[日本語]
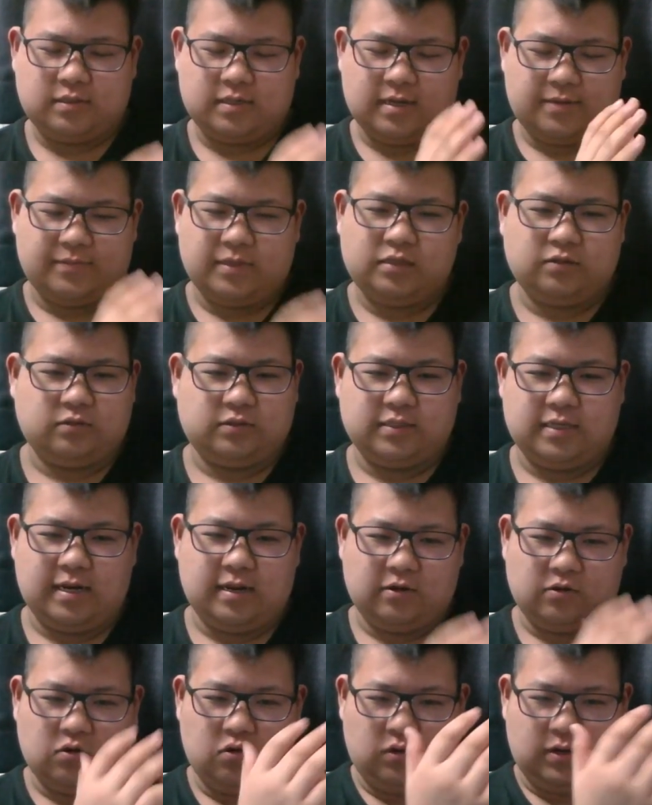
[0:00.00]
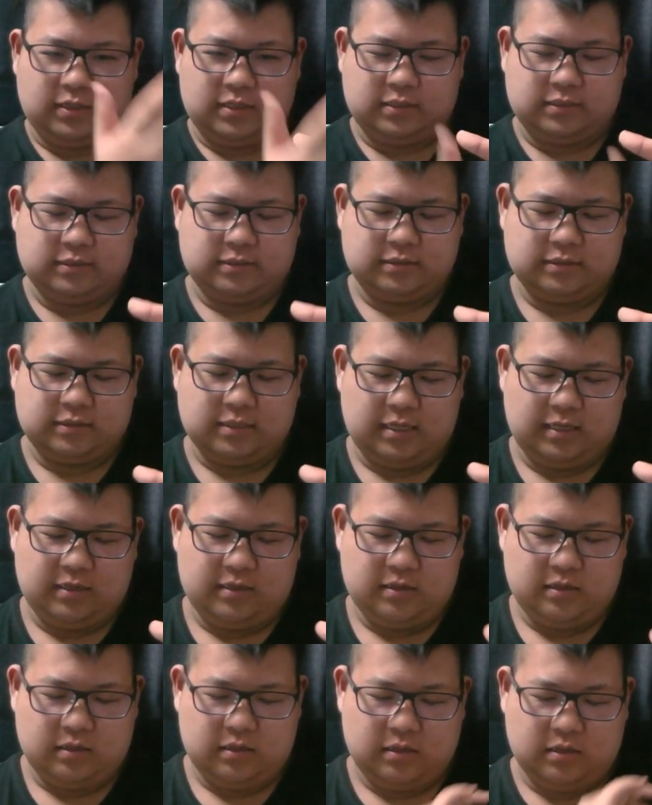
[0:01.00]
いや、メントスじゃないよ、コーラです。はい、
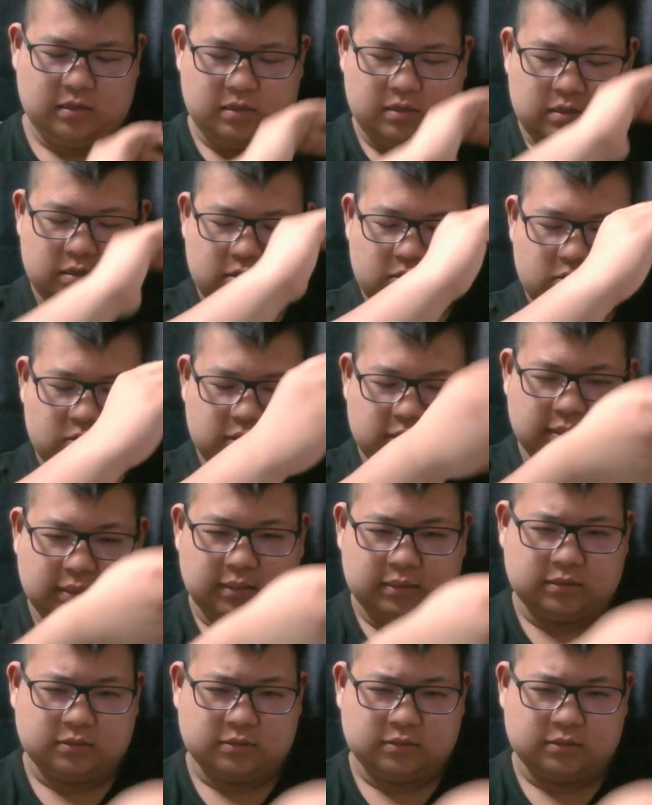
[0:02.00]
コーラです。